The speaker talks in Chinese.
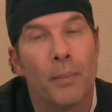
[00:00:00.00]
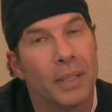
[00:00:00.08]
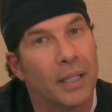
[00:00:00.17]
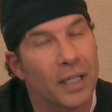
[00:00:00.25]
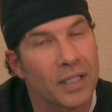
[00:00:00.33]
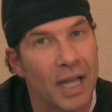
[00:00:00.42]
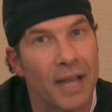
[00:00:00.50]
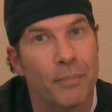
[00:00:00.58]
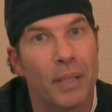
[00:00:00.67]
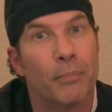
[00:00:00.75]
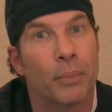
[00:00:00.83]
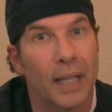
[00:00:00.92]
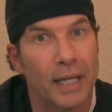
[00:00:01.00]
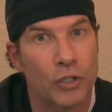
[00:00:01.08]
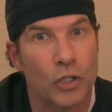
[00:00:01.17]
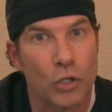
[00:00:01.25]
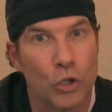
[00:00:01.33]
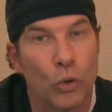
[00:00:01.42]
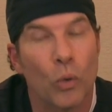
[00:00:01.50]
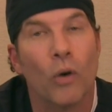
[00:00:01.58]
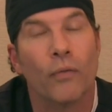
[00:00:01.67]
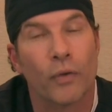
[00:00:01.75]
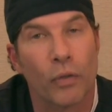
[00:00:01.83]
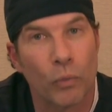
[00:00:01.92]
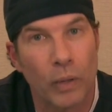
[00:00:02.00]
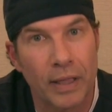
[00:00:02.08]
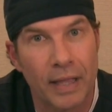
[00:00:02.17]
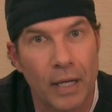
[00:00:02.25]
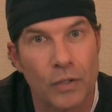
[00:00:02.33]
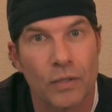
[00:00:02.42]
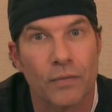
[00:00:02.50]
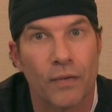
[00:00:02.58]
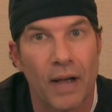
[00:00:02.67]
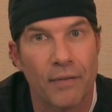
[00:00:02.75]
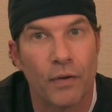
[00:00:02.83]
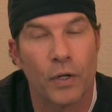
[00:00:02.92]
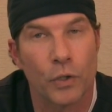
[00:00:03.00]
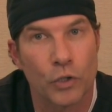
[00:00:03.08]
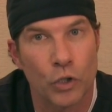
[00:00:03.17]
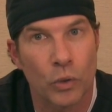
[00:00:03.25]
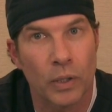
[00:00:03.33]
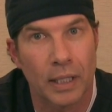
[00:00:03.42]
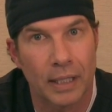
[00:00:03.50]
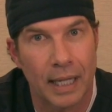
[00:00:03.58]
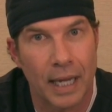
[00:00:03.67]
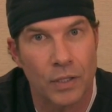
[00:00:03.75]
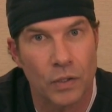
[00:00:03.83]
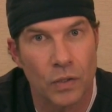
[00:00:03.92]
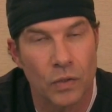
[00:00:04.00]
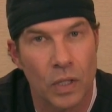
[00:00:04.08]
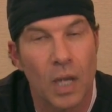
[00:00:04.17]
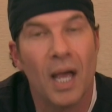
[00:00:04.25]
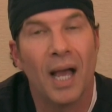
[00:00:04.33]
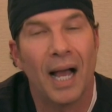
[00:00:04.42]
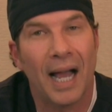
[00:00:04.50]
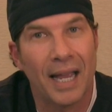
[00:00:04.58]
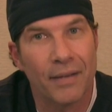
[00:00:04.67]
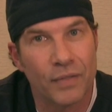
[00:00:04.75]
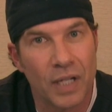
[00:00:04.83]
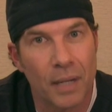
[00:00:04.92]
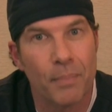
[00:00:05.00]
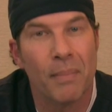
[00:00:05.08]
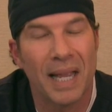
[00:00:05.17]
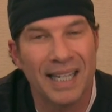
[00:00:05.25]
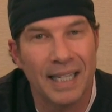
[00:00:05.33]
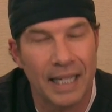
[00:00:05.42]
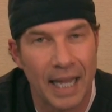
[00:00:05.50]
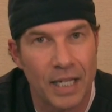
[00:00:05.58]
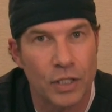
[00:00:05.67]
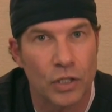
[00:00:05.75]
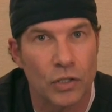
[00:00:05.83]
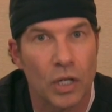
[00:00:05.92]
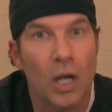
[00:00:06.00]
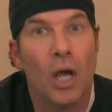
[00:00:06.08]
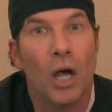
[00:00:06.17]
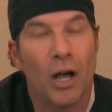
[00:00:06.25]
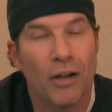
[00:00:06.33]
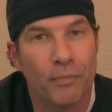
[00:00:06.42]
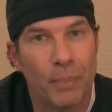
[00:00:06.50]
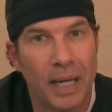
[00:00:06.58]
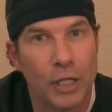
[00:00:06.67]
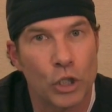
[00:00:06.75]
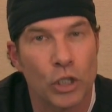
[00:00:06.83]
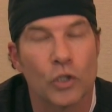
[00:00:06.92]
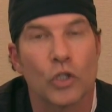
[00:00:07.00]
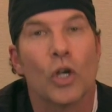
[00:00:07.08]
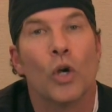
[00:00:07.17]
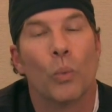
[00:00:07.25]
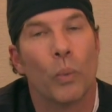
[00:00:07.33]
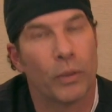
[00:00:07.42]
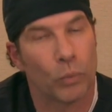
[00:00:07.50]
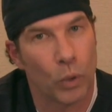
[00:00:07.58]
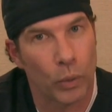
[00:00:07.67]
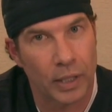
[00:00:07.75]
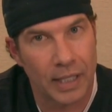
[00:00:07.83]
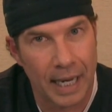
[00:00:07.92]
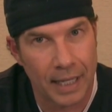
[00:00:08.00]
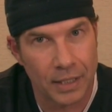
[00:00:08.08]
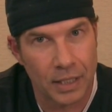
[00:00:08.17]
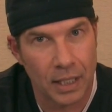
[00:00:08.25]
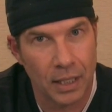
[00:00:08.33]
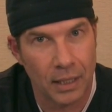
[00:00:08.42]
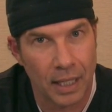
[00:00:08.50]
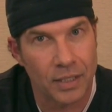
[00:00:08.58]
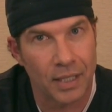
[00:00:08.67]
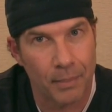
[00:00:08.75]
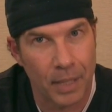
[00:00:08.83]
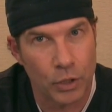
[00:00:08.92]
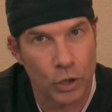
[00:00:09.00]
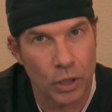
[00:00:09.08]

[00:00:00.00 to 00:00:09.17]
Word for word: 因为我有幸进行过超过三千五百个代孕的案例，其中就有很多像我刚刚提到的先天性无子宫的案例。